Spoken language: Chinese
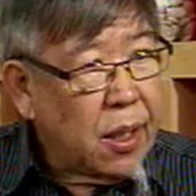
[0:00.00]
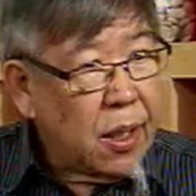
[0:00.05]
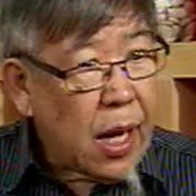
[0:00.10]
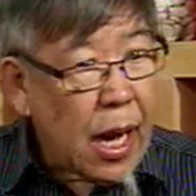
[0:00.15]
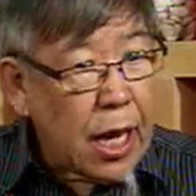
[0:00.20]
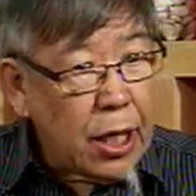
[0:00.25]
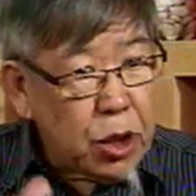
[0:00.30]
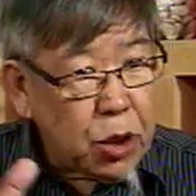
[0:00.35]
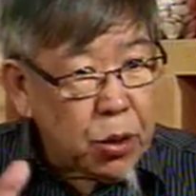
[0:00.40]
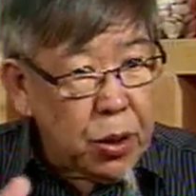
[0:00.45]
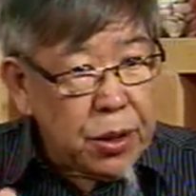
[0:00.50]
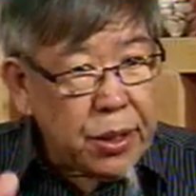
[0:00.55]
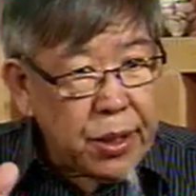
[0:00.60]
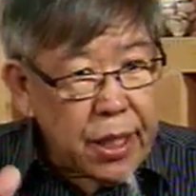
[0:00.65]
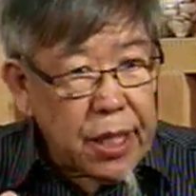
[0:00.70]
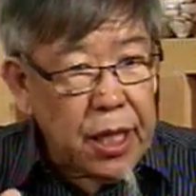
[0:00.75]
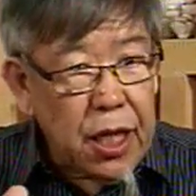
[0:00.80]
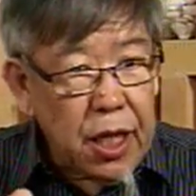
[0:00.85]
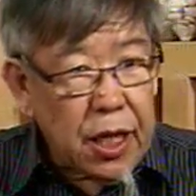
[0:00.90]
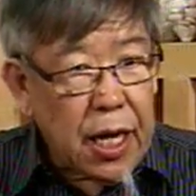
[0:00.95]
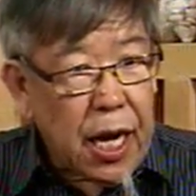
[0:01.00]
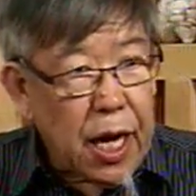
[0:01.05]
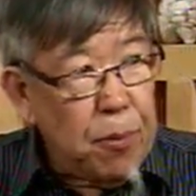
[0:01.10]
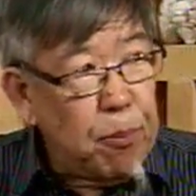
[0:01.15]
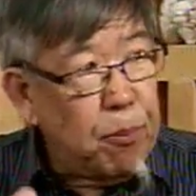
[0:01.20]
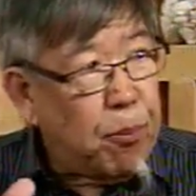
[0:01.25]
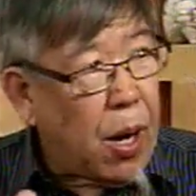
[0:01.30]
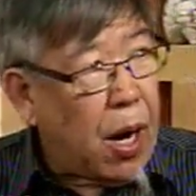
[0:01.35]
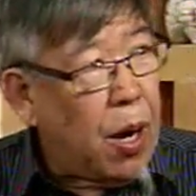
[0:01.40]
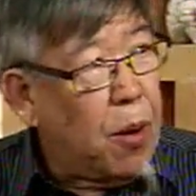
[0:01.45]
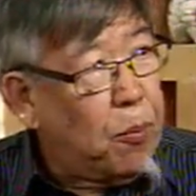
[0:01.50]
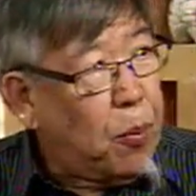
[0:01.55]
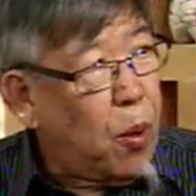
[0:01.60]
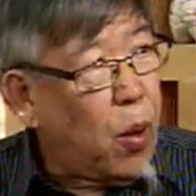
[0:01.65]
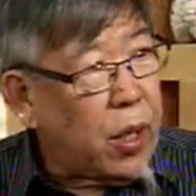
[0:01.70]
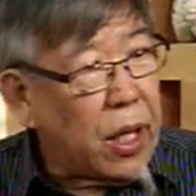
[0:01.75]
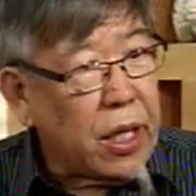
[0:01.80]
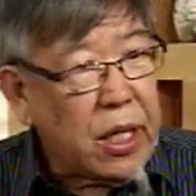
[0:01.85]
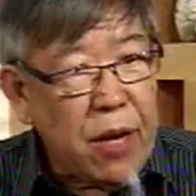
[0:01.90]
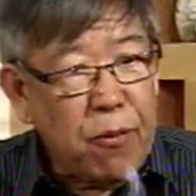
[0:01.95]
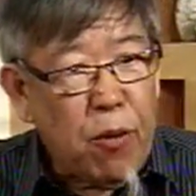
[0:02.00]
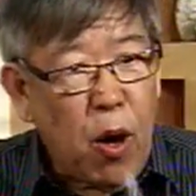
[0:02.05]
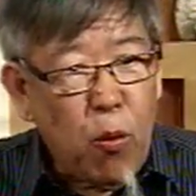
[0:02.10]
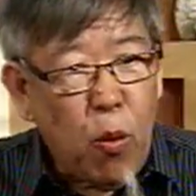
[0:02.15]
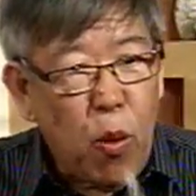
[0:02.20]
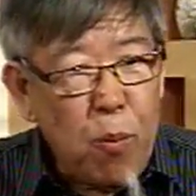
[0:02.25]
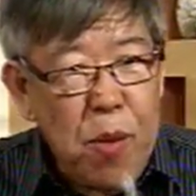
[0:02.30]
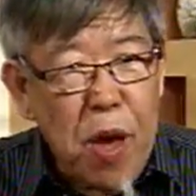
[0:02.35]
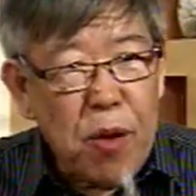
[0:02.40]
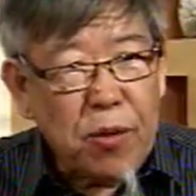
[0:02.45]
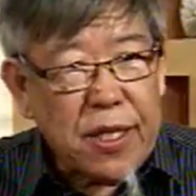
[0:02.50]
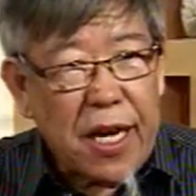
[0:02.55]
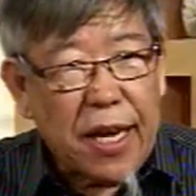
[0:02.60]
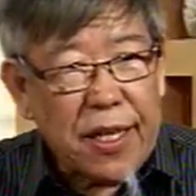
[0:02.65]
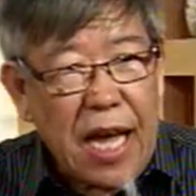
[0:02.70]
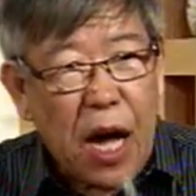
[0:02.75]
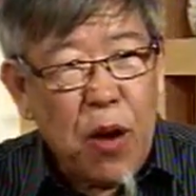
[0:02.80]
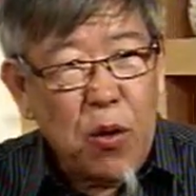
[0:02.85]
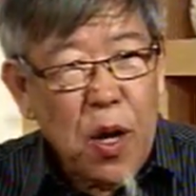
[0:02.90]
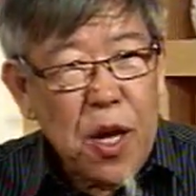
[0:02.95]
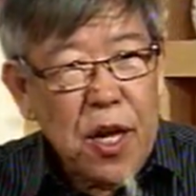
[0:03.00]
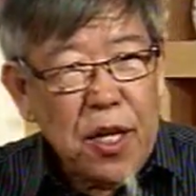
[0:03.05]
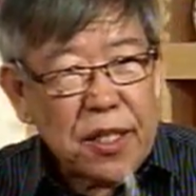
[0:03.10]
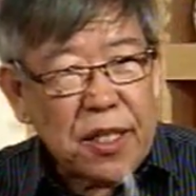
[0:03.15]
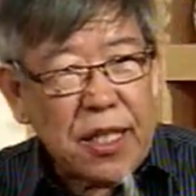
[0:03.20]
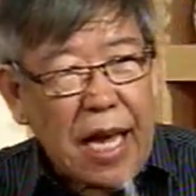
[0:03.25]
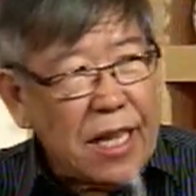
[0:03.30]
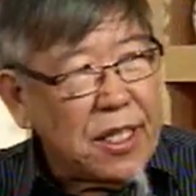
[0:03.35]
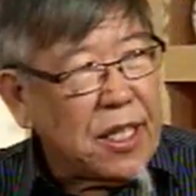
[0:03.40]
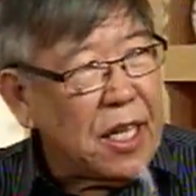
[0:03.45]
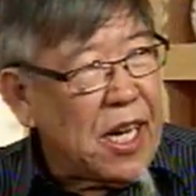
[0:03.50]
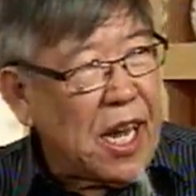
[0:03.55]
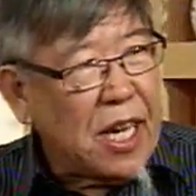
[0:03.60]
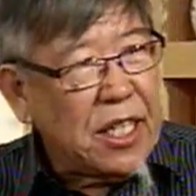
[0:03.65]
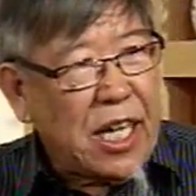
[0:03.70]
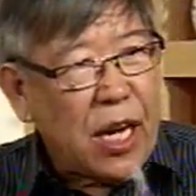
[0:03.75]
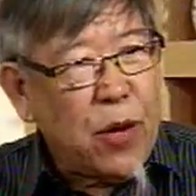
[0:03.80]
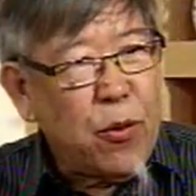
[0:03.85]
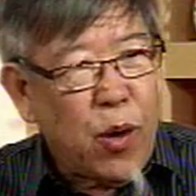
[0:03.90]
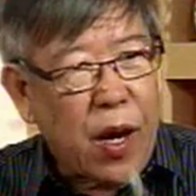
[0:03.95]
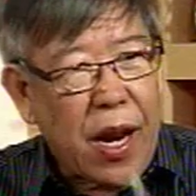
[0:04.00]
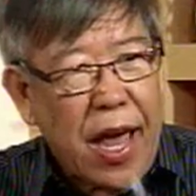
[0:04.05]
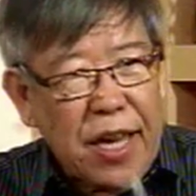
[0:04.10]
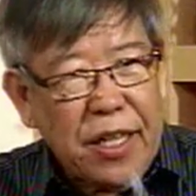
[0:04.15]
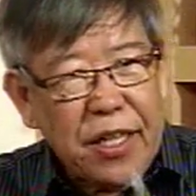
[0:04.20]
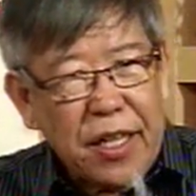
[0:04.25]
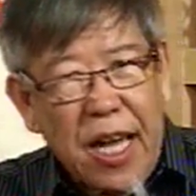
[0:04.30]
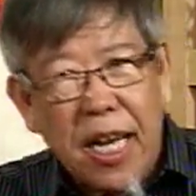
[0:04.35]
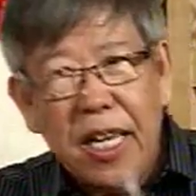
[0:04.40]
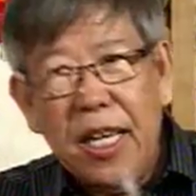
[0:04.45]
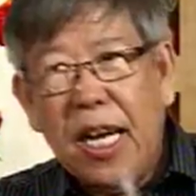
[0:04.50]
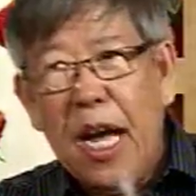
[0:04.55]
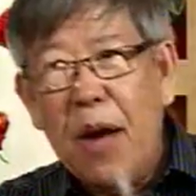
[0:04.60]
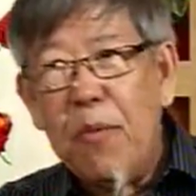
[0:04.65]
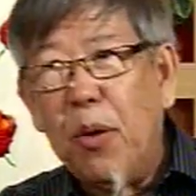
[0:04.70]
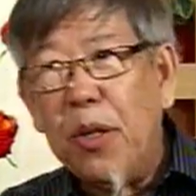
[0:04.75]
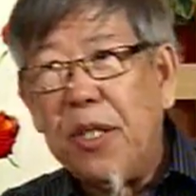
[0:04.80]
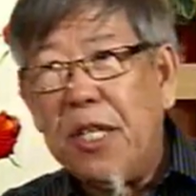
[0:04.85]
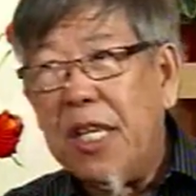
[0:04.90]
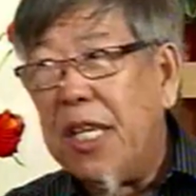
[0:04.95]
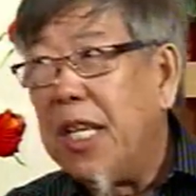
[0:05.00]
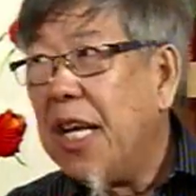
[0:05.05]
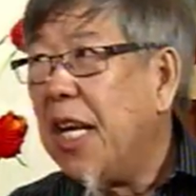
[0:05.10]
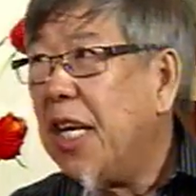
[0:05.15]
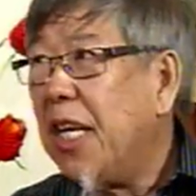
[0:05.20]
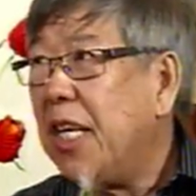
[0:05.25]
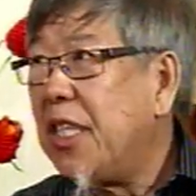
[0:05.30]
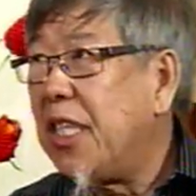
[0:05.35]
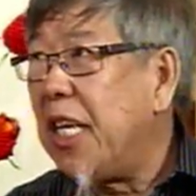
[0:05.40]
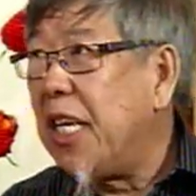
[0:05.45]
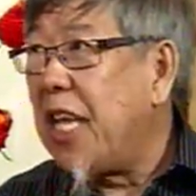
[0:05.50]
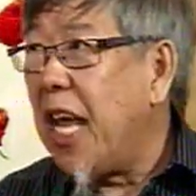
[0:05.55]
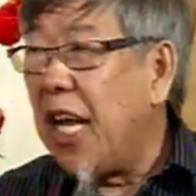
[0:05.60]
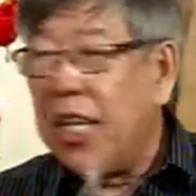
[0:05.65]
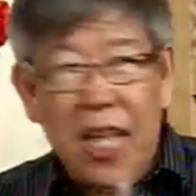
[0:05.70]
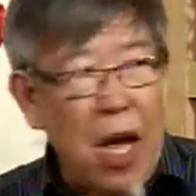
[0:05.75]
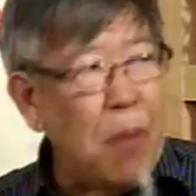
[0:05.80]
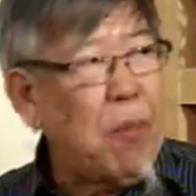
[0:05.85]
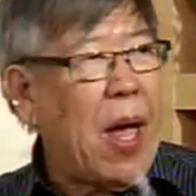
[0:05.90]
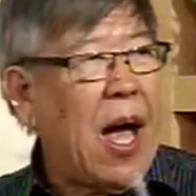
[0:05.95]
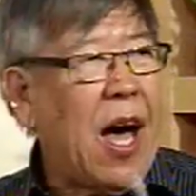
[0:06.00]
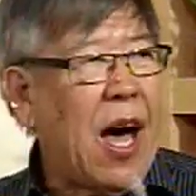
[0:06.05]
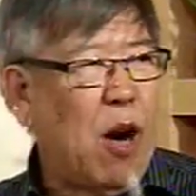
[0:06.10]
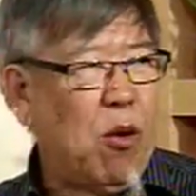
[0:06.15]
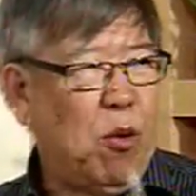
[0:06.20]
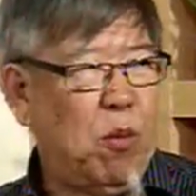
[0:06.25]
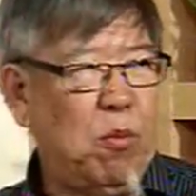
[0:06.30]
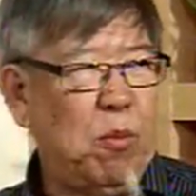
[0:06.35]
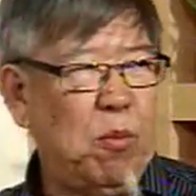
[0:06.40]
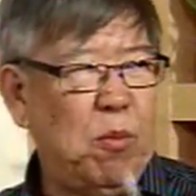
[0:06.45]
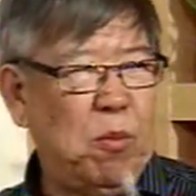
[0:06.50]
安安顺是一个很蓬勃的地方。我没有想到，三十年前我来都看都看不起，今天特别好。